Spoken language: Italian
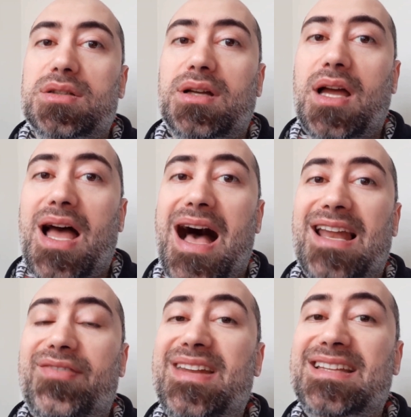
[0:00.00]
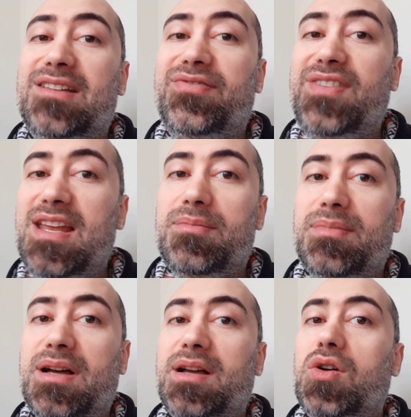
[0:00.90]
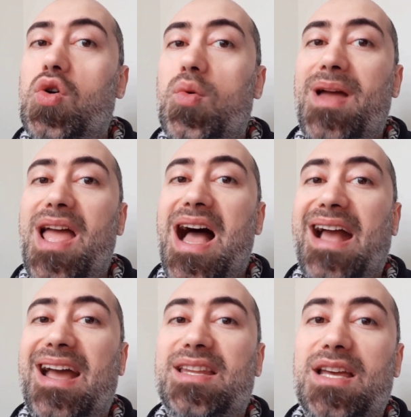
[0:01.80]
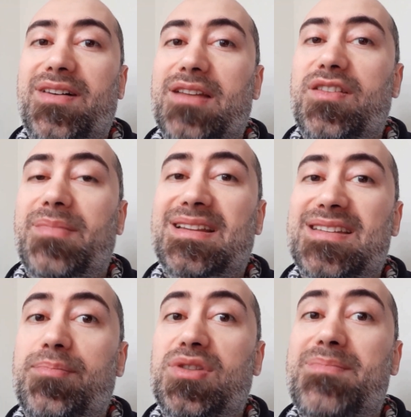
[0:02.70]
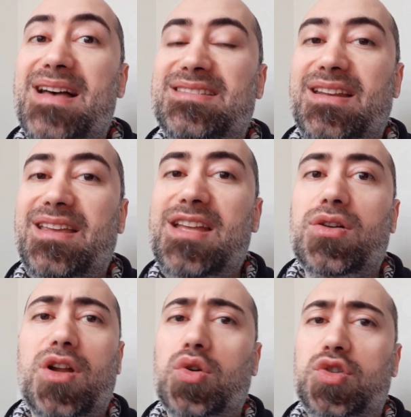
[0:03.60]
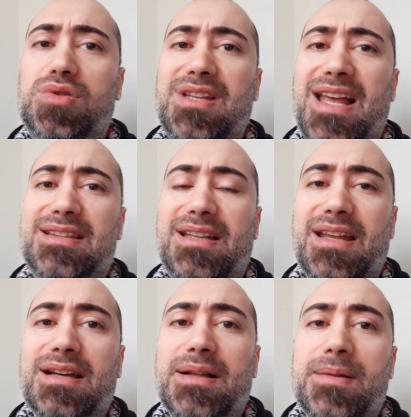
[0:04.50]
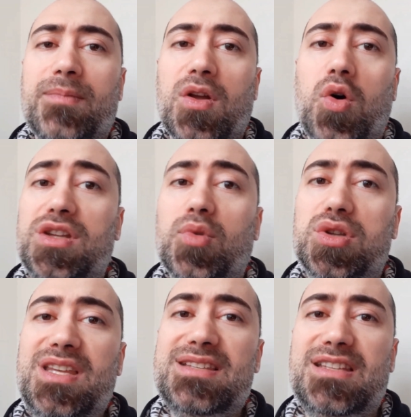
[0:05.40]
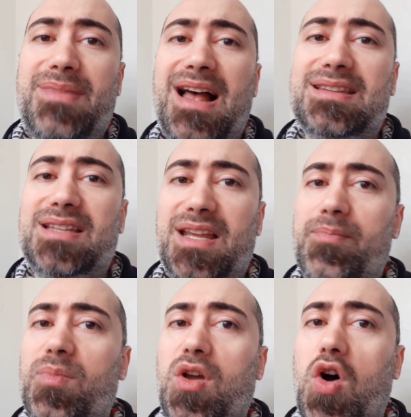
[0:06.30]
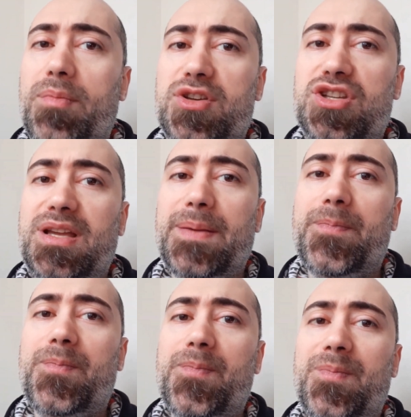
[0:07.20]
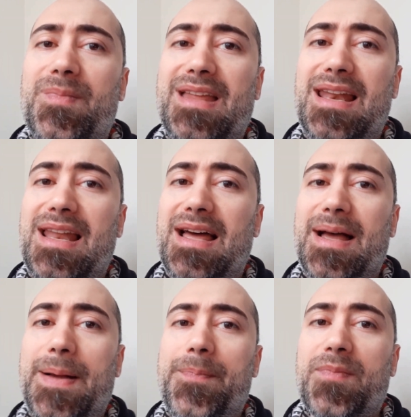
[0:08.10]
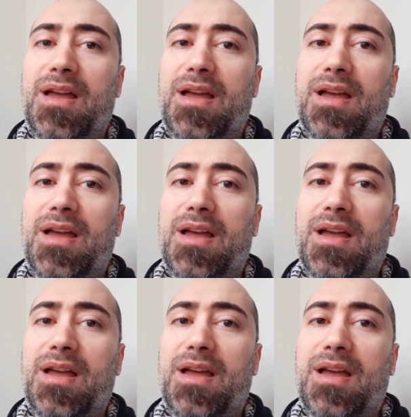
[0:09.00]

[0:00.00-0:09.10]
eh, alla fine del film come accadeva nei film ad esempio di Buster Keaton o di tutti gli altri o di moltissimi altri comici del,